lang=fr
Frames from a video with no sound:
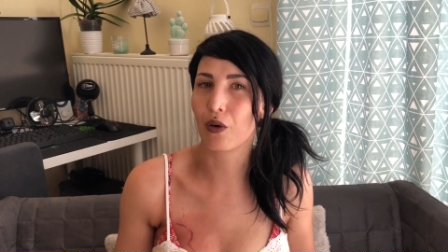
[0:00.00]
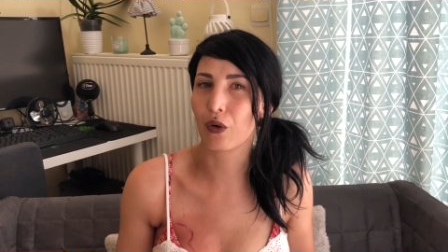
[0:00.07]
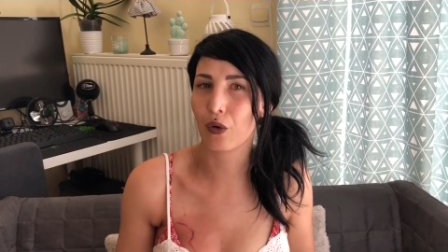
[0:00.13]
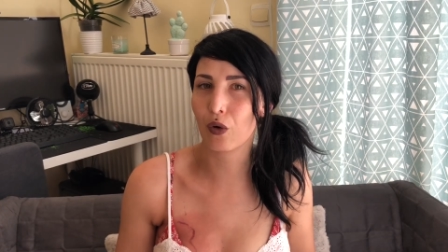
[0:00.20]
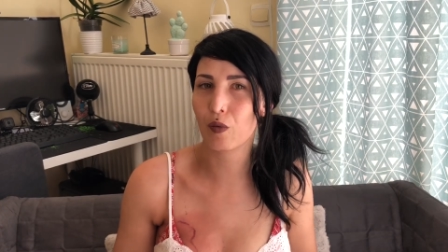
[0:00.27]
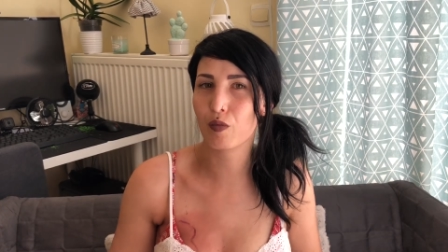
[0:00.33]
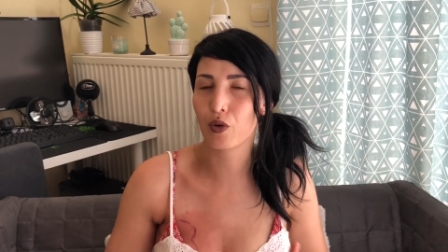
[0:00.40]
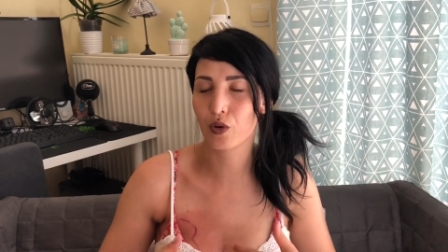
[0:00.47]
en
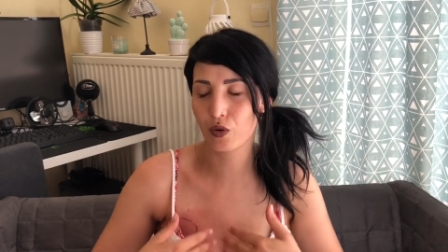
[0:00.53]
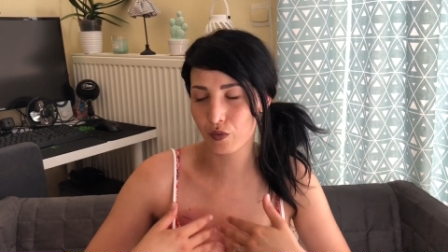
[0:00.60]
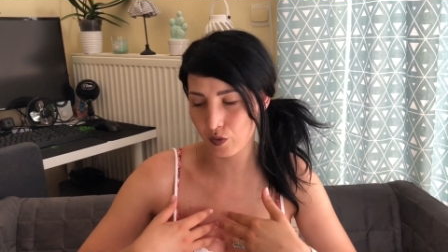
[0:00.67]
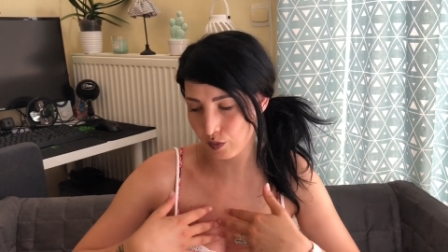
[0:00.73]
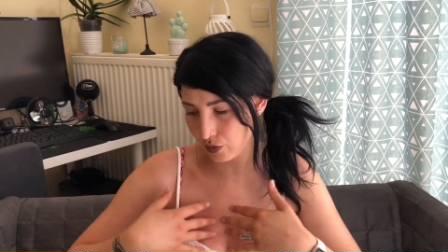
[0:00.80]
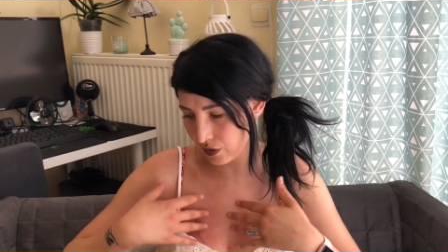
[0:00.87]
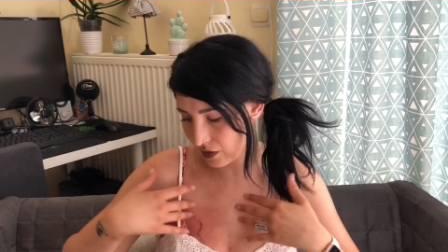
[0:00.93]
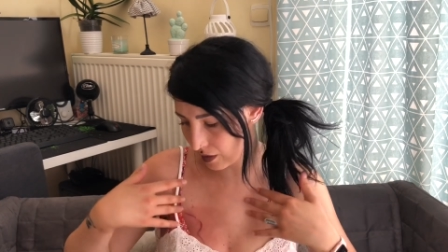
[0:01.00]
gros pour que vous
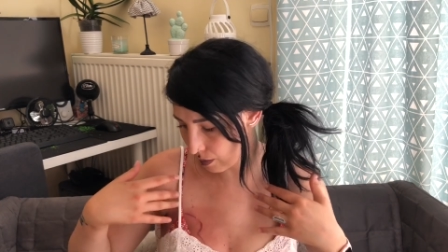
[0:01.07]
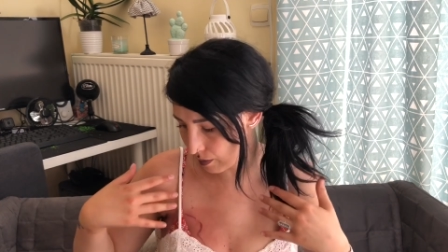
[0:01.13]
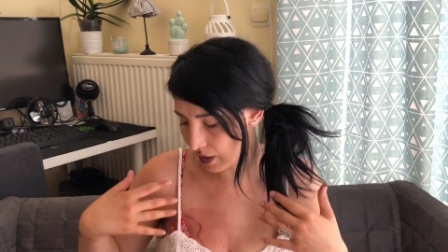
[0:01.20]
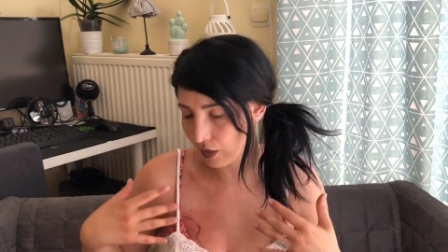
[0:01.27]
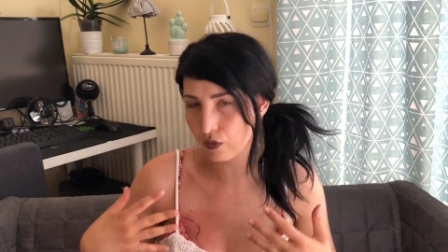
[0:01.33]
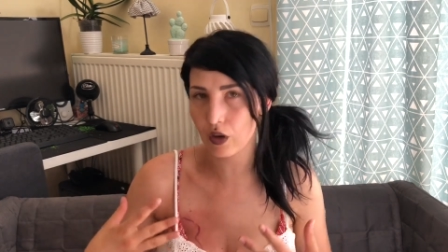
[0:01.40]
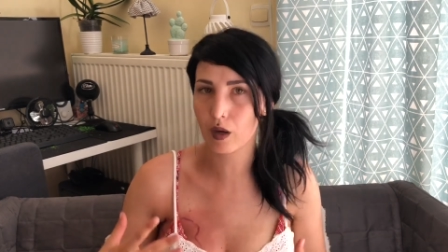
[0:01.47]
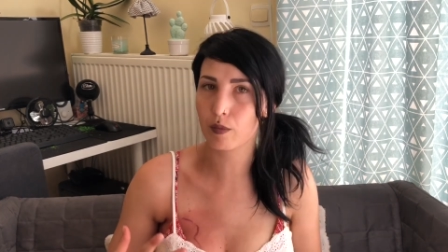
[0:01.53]
puissiez
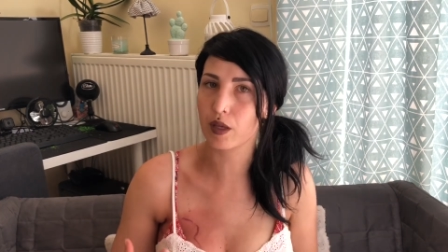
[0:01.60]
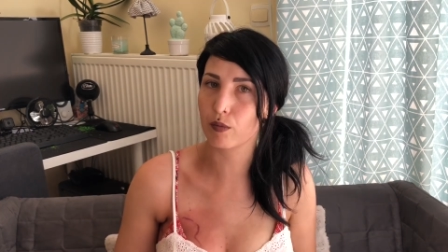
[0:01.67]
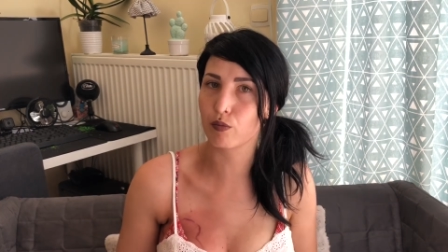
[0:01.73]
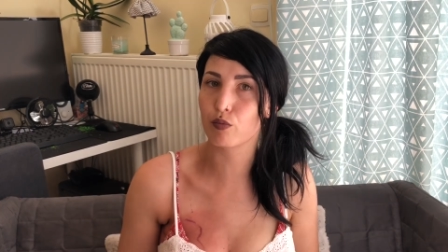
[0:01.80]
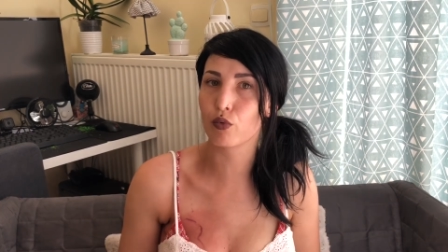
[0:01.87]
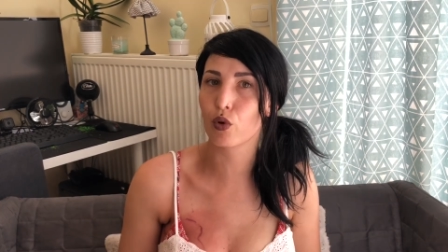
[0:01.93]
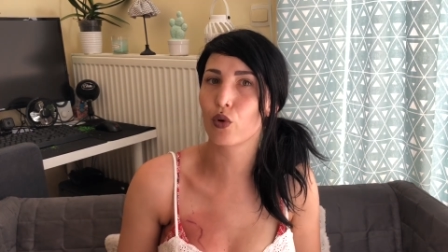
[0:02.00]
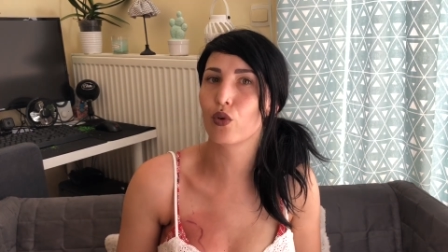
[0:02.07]
bien voir mes
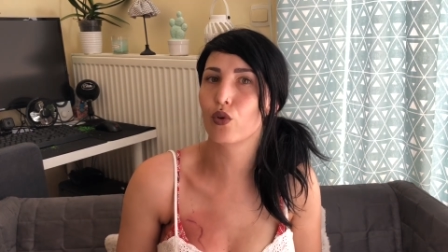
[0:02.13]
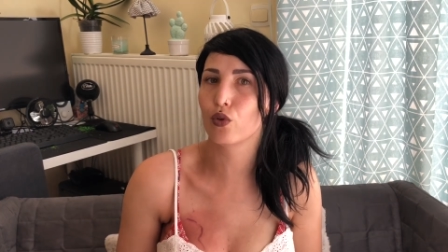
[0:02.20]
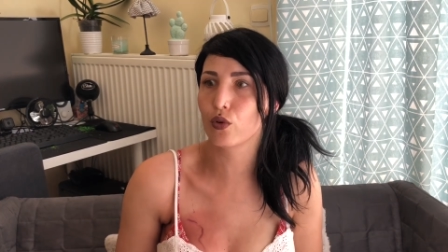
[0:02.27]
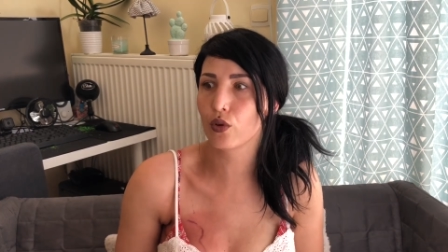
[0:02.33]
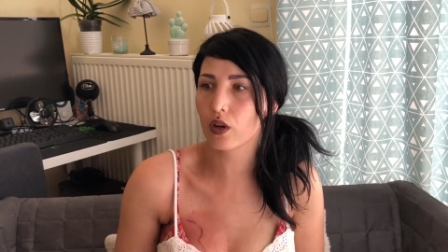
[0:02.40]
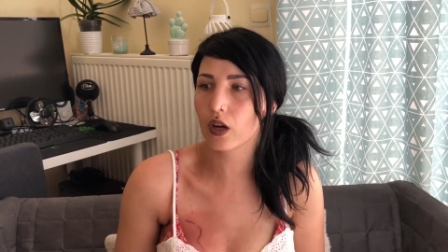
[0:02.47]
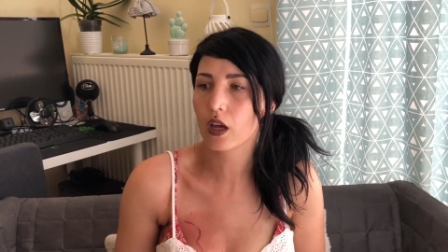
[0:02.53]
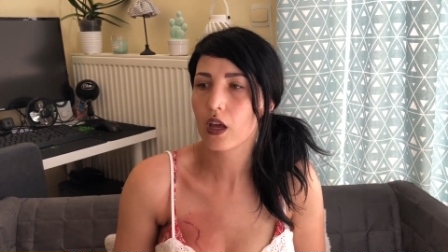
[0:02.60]

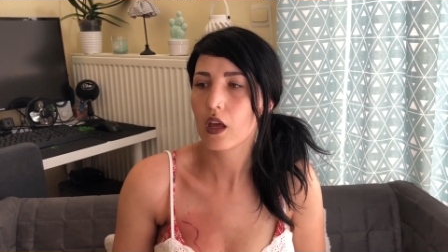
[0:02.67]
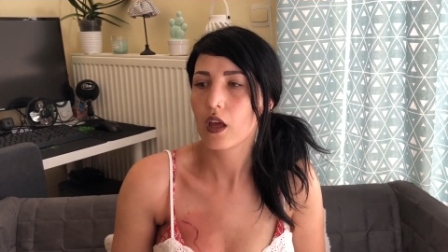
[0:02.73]
brûlures.